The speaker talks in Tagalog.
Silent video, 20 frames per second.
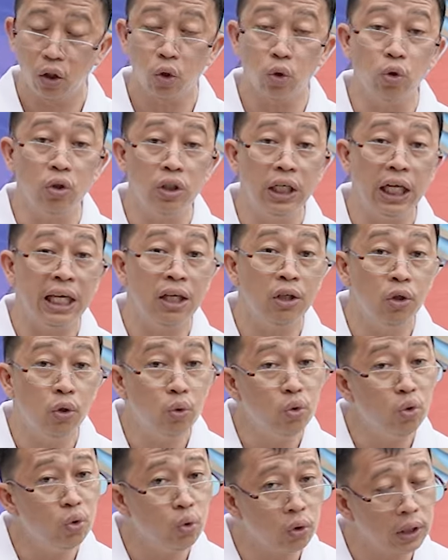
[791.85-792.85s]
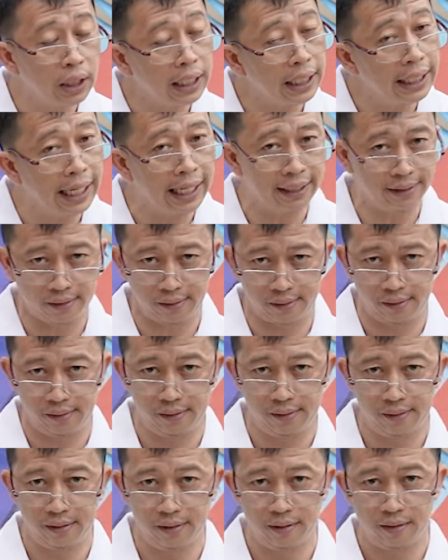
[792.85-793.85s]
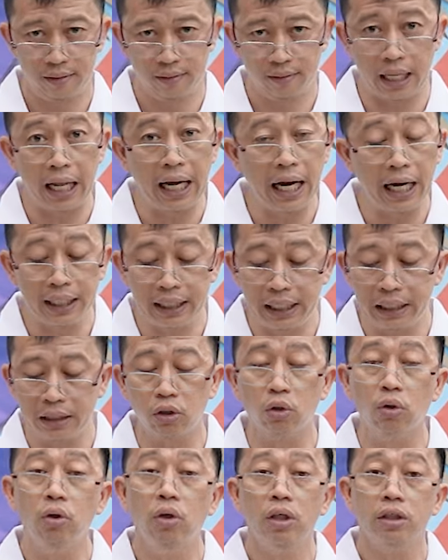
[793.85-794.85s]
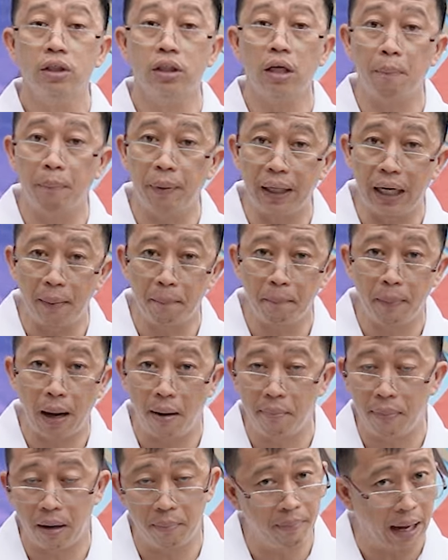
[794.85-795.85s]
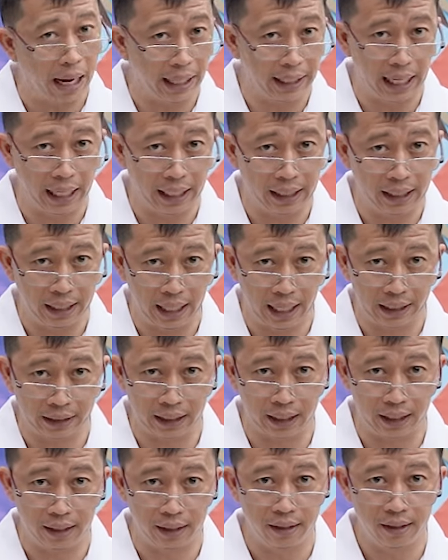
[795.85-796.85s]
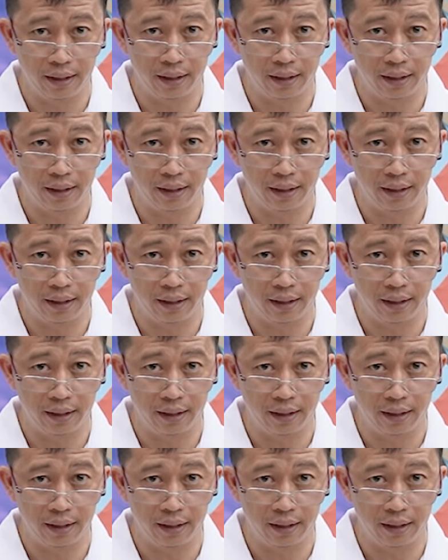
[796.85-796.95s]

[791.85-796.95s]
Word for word: Kundi yung nutrients na nandito sa pinagbababadan natin.